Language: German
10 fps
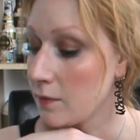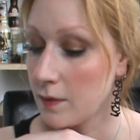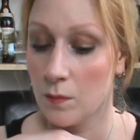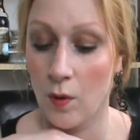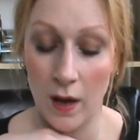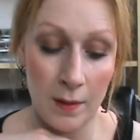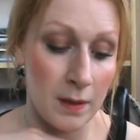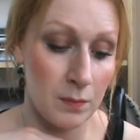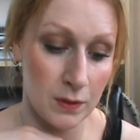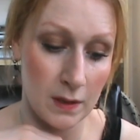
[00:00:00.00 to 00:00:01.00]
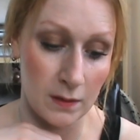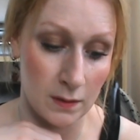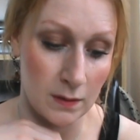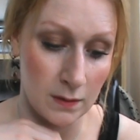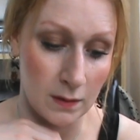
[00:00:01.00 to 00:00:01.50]
wenn du morgen arbeiten musst, also
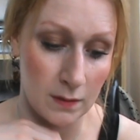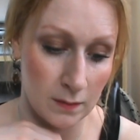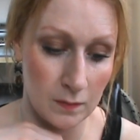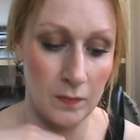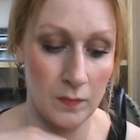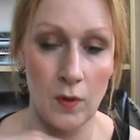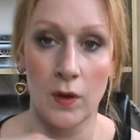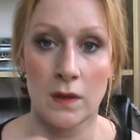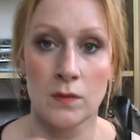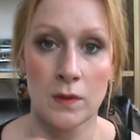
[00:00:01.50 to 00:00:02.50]
das, das gehört dazu,